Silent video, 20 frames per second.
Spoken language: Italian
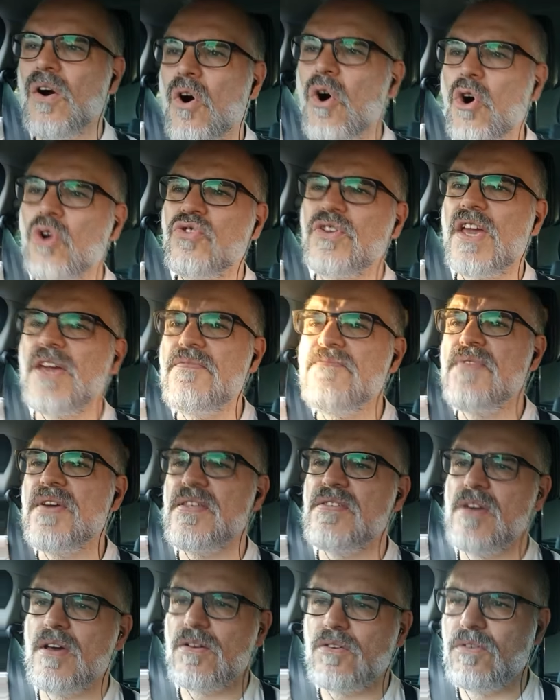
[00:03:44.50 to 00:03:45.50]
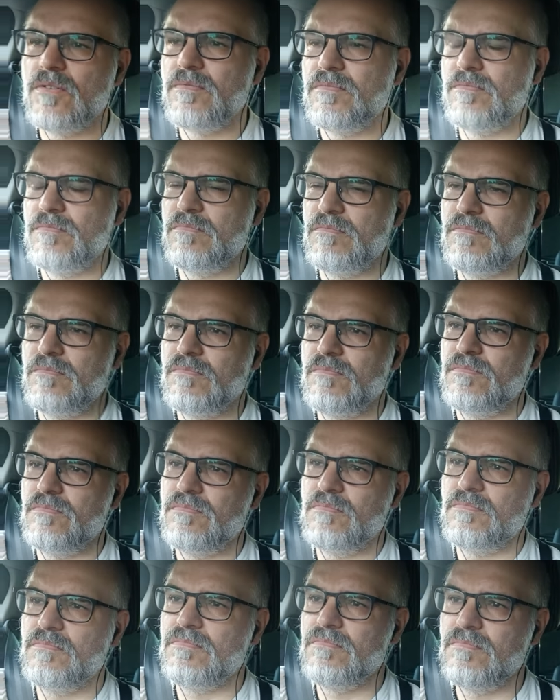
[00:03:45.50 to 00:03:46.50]
o ti invidiano.
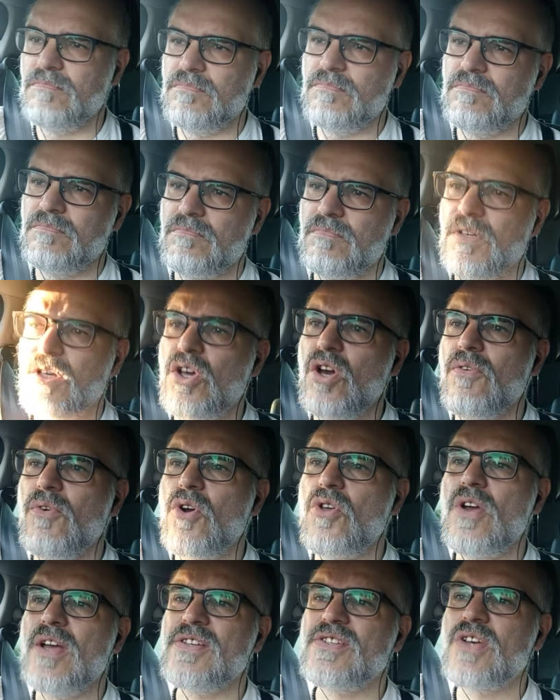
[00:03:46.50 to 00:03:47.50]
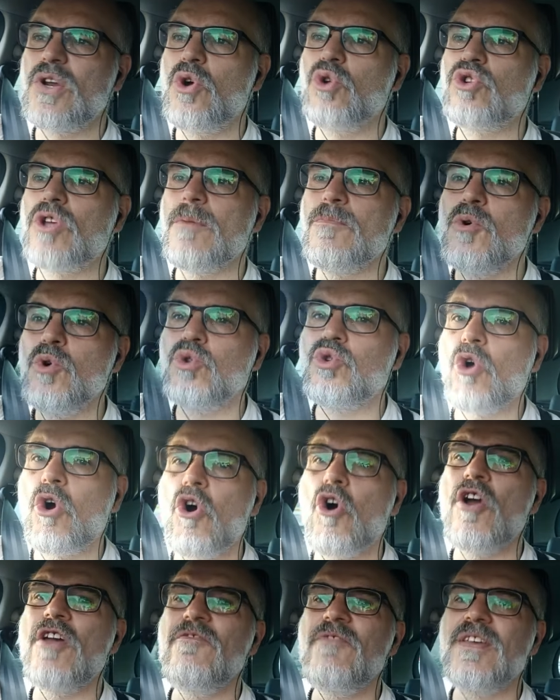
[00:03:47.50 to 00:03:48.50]
Io voglio essere o temuto
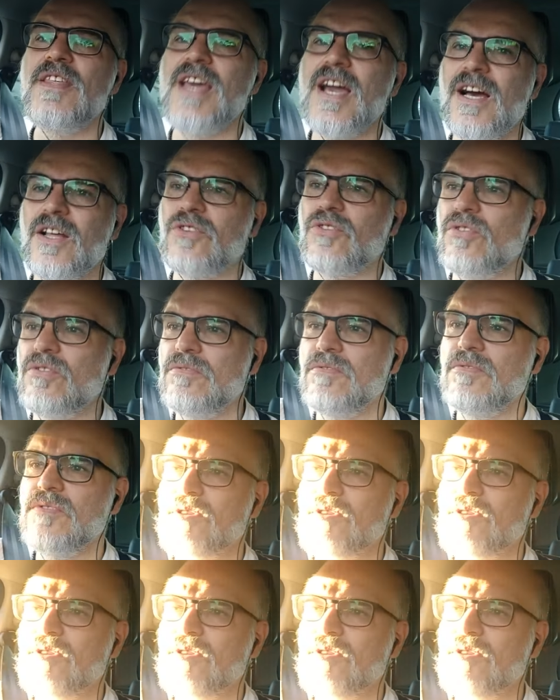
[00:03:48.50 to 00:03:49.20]
o invidiato.